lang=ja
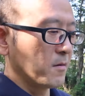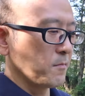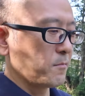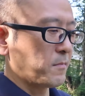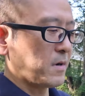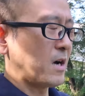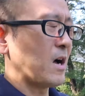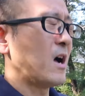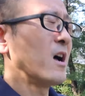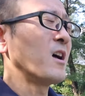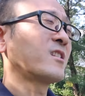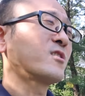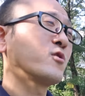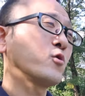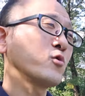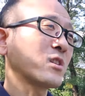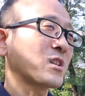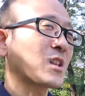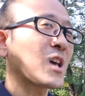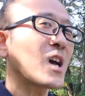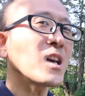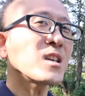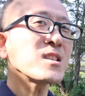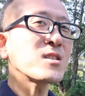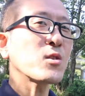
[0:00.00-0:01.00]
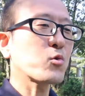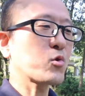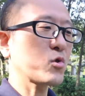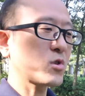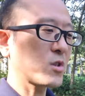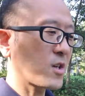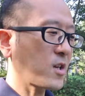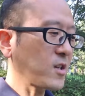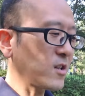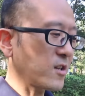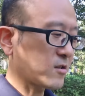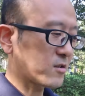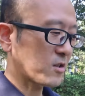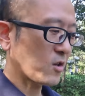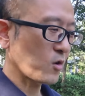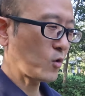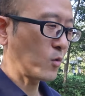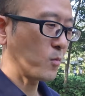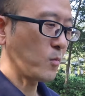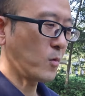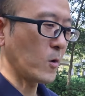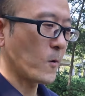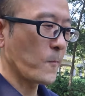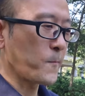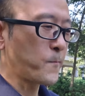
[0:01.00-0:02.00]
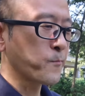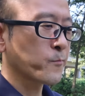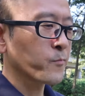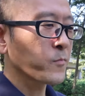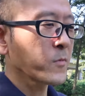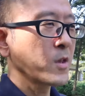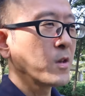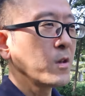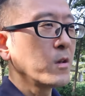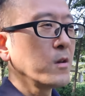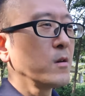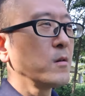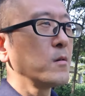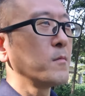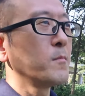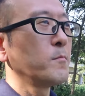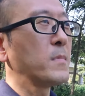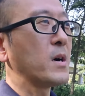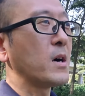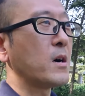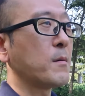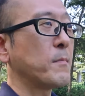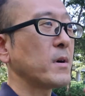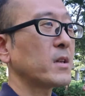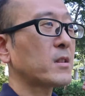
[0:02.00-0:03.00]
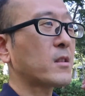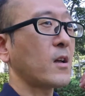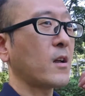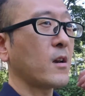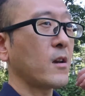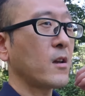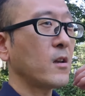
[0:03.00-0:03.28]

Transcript: まあそんな大したことじゃないですけどもまあ、また